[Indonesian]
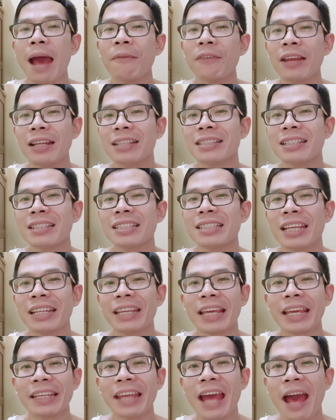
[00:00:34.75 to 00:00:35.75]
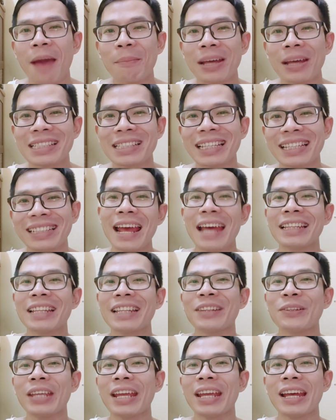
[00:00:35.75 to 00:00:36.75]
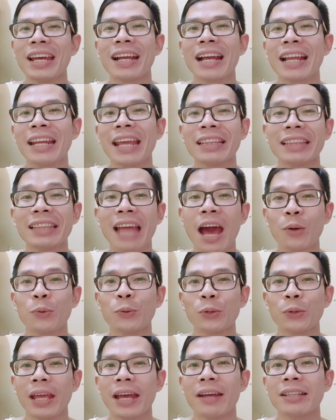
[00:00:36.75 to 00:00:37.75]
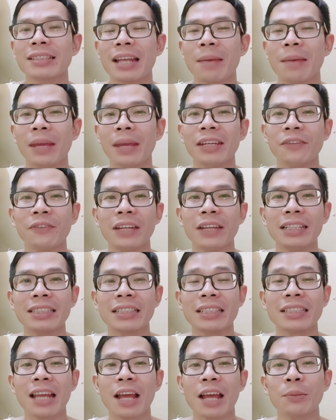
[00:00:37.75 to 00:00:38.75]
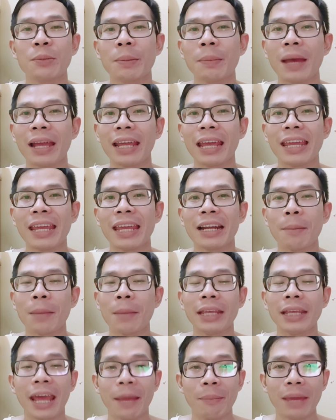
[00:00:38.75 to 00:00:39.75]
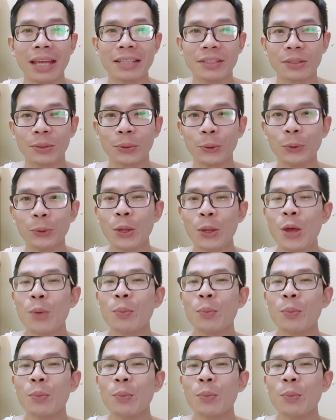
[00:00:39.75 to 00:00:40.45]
Felixa skincare-nya apa sih? Nah, tentunya kalian tahu ya, selama ini Felixa selalu memakai yang namanya MS Glow,